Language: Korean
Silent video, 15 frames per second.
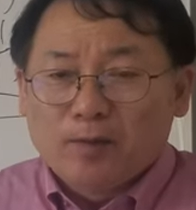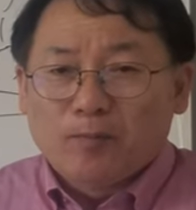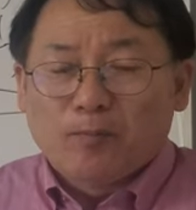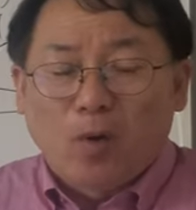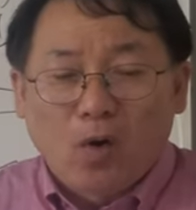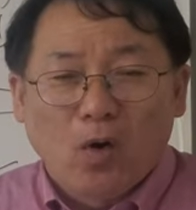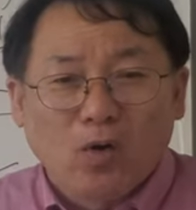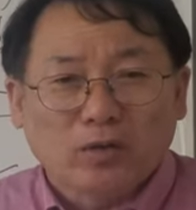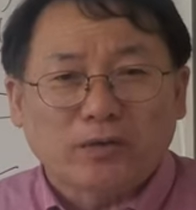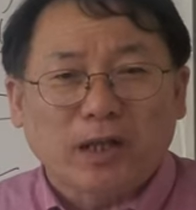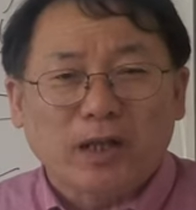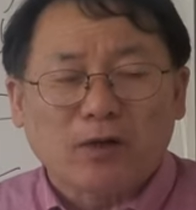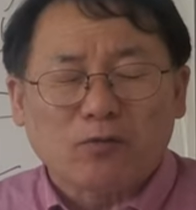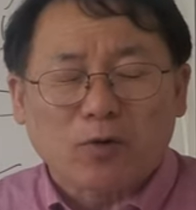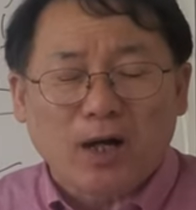
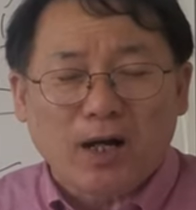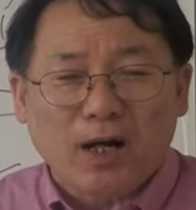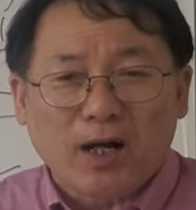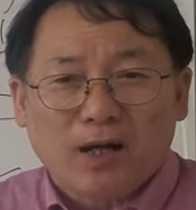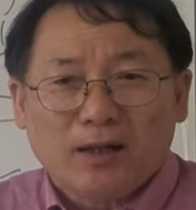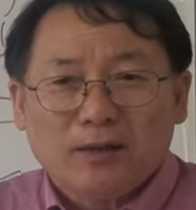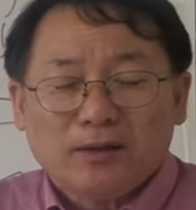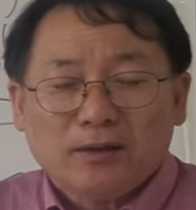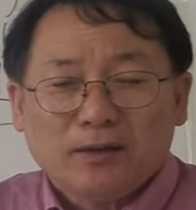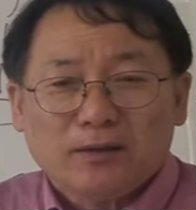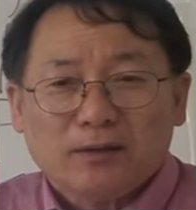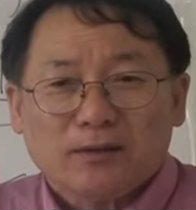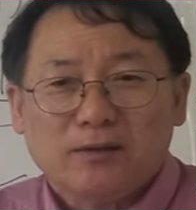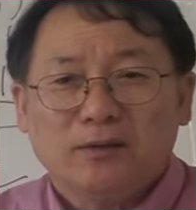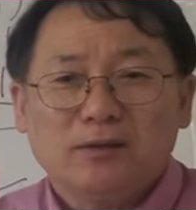모세와
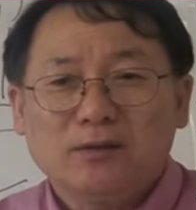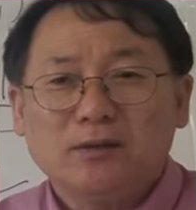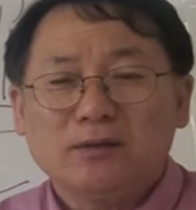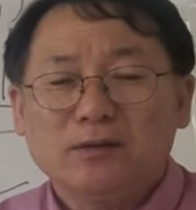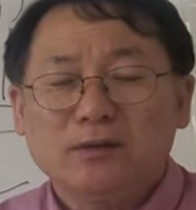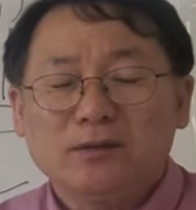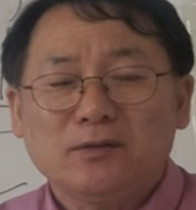그